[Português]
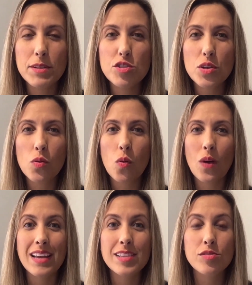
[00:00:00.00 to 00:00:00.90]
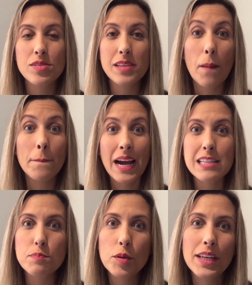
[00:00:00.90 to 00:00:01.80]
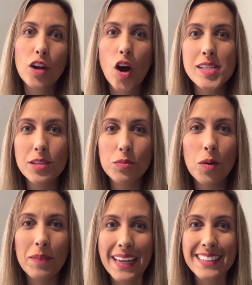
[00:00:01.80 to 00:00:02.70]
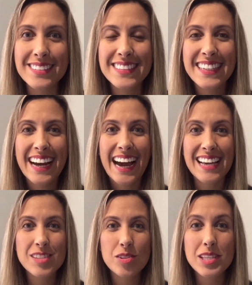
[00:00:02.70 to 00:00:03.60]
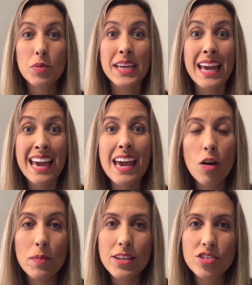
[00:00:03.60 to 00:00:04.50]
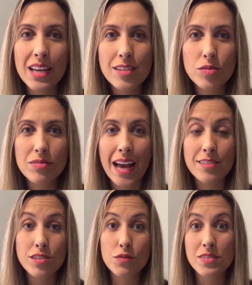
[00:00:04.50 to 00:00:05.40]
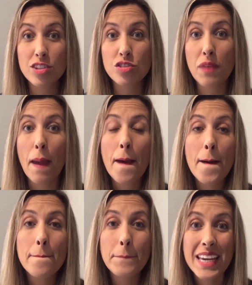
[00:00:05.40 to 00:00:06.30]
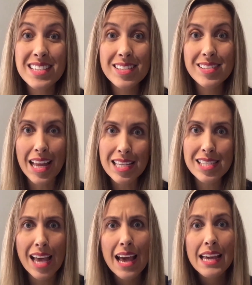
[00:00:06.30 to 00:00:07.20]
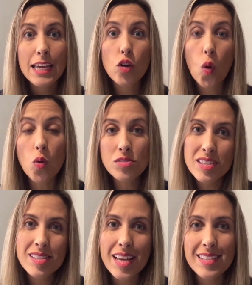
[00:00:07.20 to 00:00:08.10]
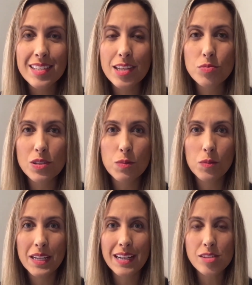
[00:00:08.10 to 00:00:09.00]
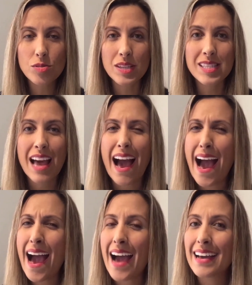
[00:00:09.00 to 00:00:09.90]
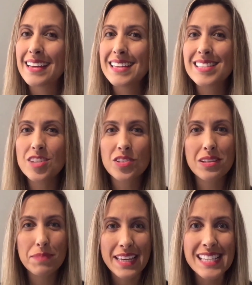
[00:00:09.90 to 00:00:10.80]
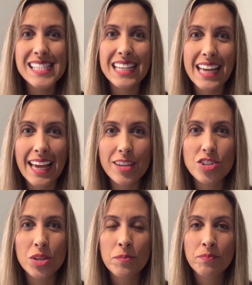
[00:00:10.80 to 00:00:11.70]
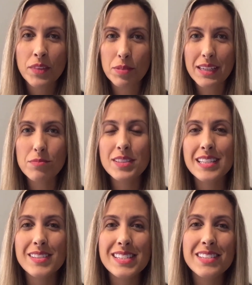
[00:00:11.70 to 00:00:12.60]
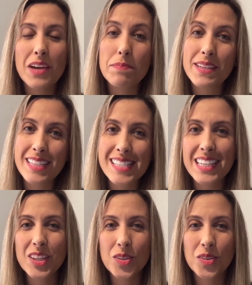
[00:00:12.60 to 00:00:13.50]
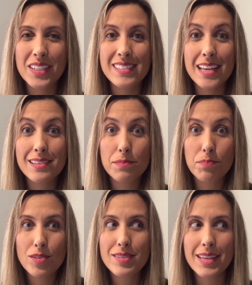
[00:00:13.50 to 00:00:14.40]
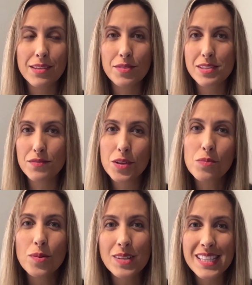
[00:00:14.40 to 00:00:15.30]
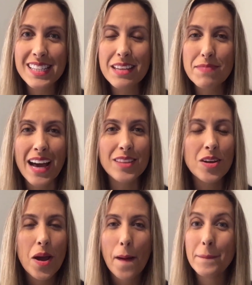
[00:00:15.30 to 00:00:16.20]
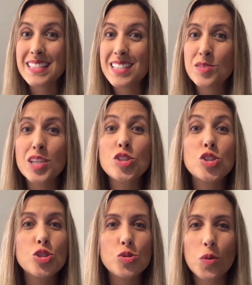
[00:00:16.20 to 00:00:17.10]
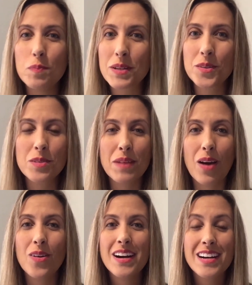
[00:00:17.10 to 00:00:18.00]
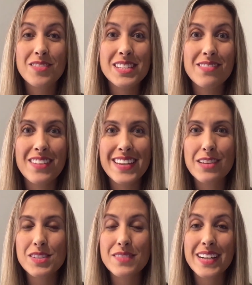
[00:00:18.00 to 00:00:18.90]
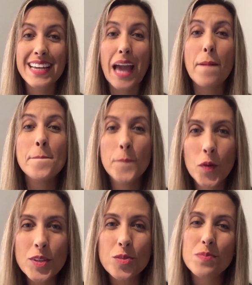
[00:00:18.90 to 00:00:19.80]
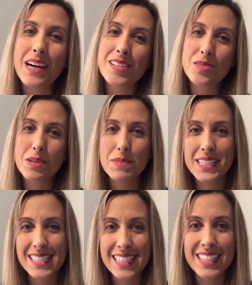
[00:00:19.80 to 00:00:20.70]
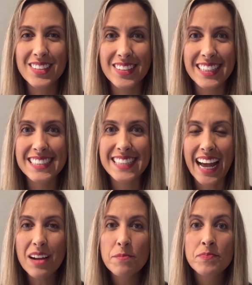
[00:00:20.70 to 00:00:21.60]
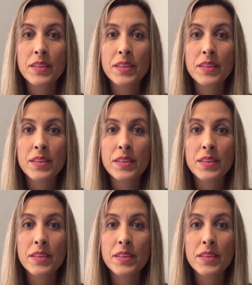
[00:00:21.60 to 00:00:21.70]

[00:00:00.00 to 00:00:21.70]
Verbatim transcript: a mexer com a rede social mais poderosa do momento, a rede social que realmente dá resultado. Se você tiver persistência e consistência nas suas publicações. Ah, e seja também resiliente. Porque muitas vezes você vai perder seguidores e aí pode ser que você fique um pouco desanimado. Mas isso é super normal. Você vai ver que você vai ganhar muito mais do que perder seguidores, tá?